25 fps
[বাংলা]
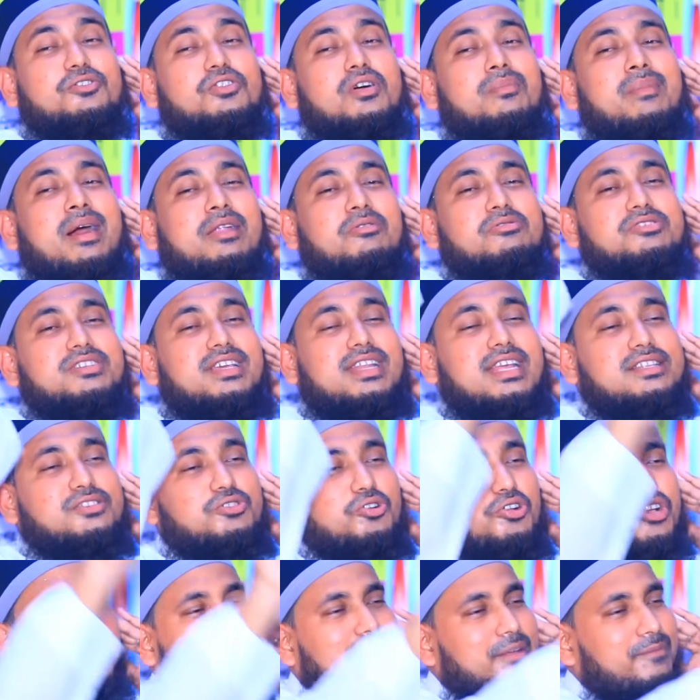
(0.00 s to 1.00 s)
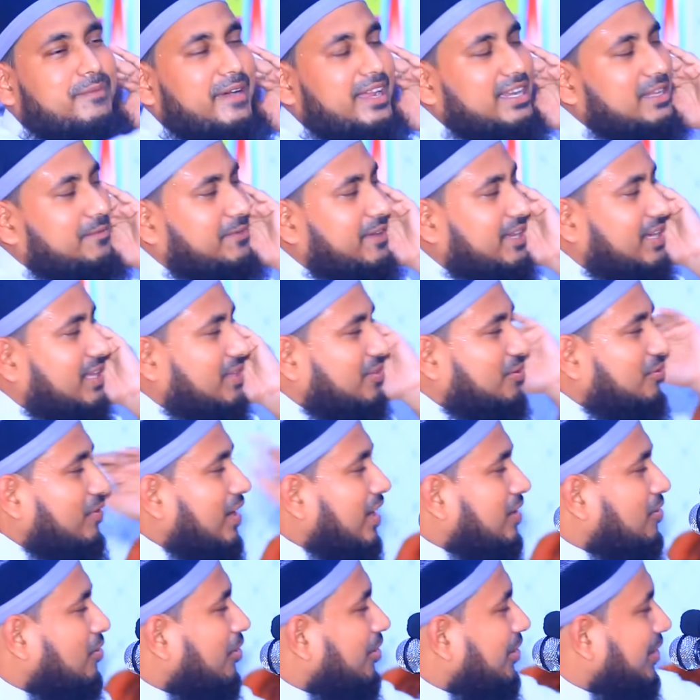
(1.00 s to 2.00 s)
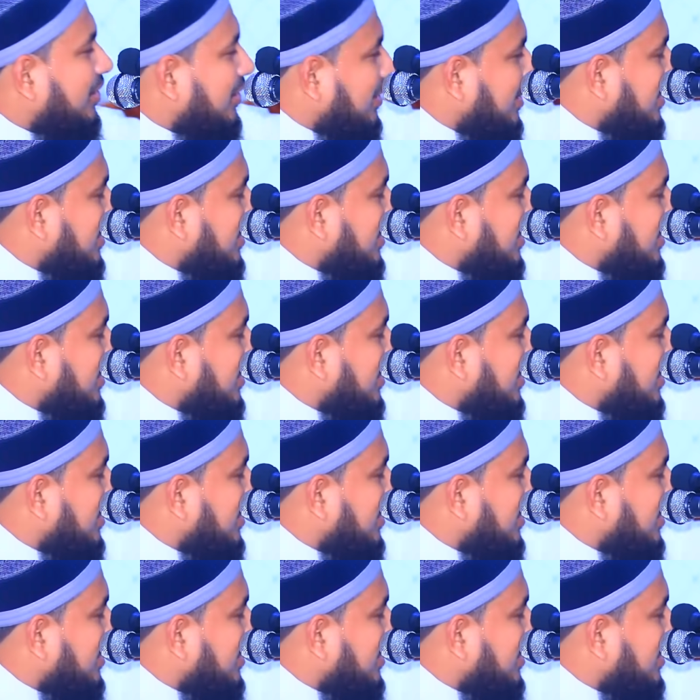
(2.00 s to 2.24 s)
জন্য মানুষেরা চোখের পানি ফেলে দোয়া করে